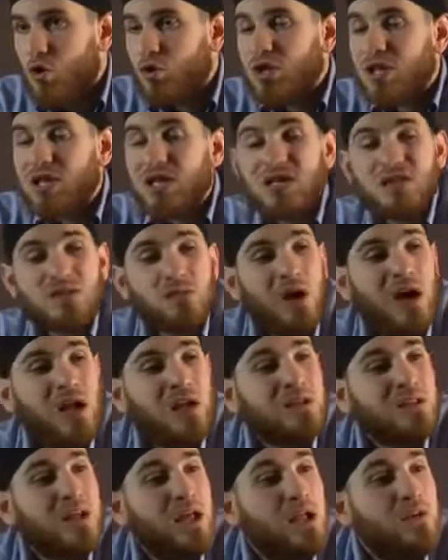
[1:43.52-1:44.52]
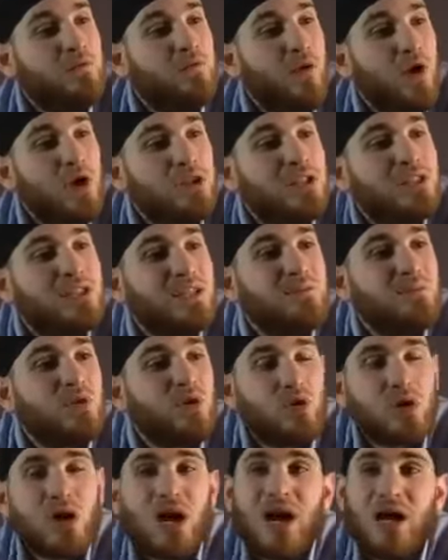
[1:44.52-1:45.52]
Und Allah subhanahu wa ta'ala fordert im
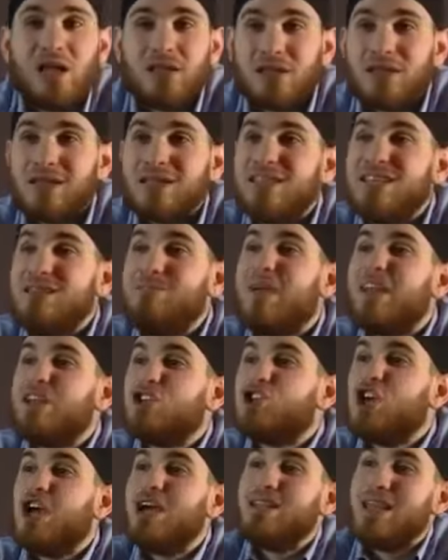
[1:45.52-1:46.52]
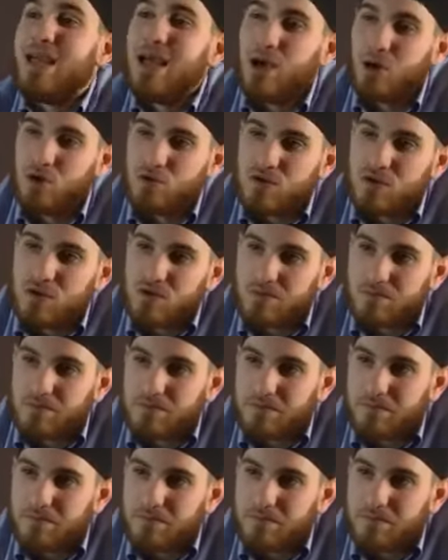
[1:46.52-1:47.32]
Koran die Menschheit heraus.